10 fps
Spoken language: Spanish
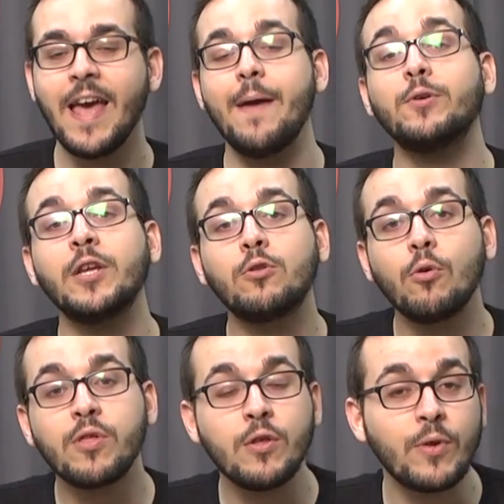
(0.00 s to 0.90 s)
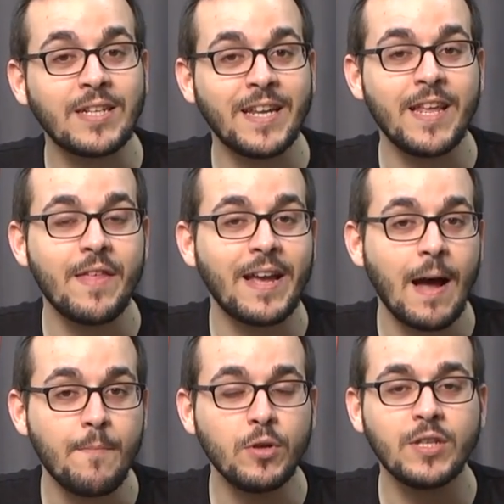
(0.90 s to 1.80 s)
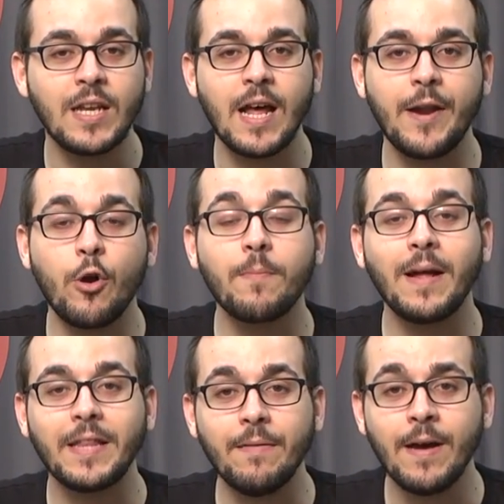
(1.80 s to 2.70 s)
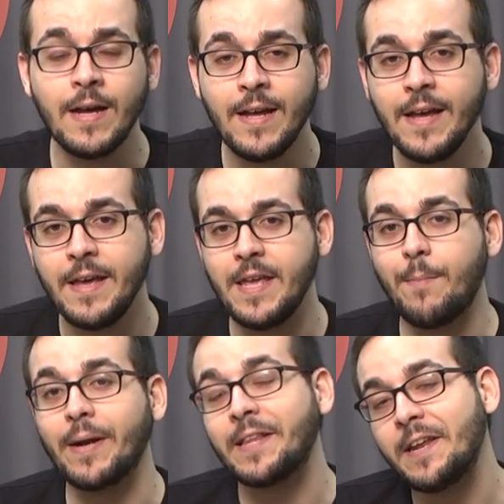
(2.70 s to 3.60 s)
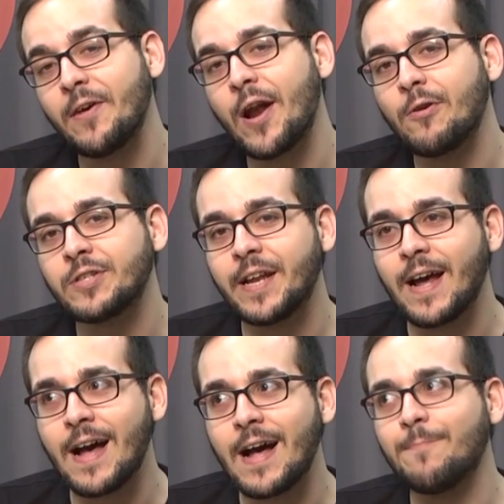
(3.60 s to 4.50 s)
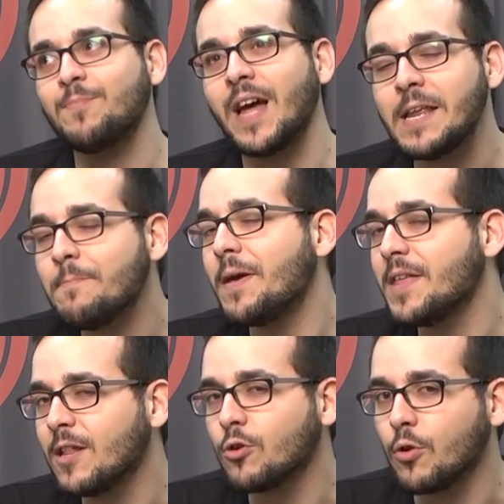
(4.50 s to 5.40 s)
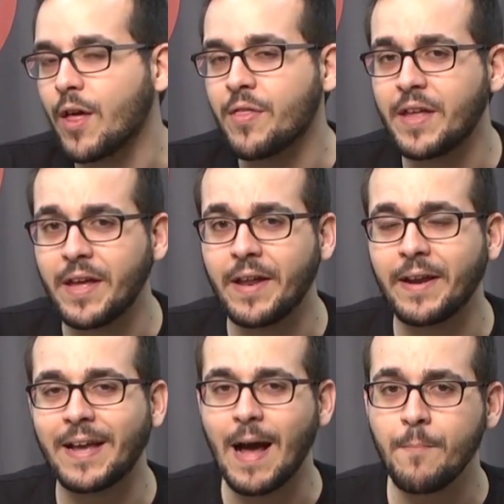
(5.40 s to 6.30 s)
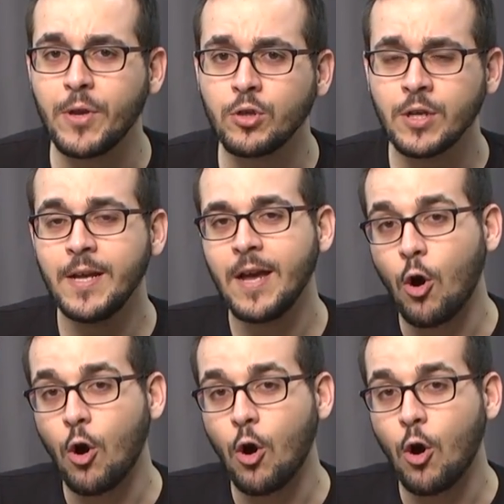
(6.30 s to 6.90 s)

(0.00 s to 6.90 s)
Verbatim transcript: Hemos introducido una serie de cambios en la normativa y a partir de ahora no será tan inmediato lo de hacer cambios.